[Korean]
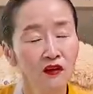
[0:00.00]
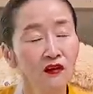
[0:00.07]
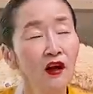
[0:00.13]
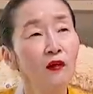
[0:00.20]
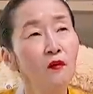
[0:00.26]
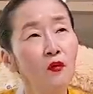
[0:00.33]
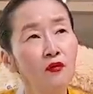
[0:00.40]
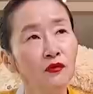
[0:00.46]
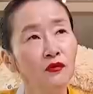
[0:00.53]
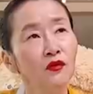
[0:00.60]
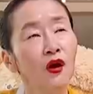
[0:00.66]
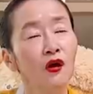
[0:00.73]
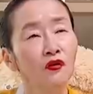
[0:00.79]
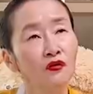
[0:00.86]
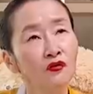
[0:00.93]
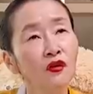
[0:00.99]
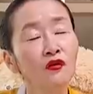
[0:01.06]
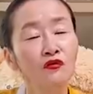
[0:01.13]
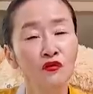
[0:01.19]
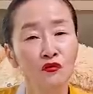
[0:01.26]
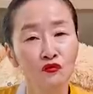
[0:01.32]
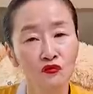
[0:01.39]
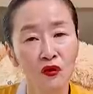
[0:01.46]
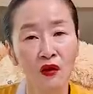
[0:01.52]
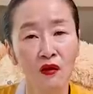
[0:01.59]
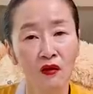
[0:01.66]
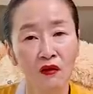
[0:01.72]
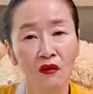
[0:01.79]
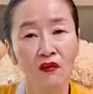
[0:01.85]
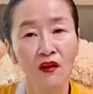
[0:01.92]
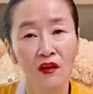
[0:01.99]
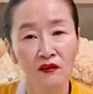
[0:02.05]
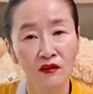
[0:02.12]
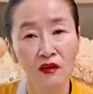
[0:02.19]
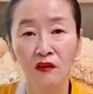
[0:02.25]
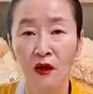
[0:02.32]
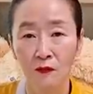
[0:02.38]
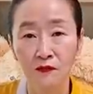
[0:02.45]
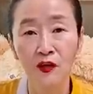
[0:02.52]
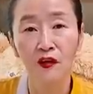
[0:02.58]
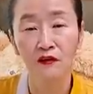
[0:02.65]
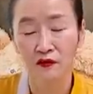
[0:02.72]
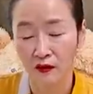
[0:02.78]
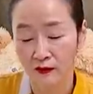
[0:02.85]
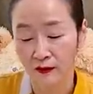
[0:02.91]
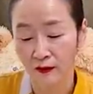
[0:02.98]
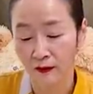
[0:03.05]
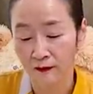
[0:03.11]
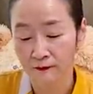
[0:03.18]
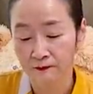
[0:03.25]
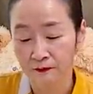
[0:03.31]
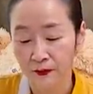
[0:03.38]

내가 보면 야 이렇게 그렸구나. 내가 감상했다니까.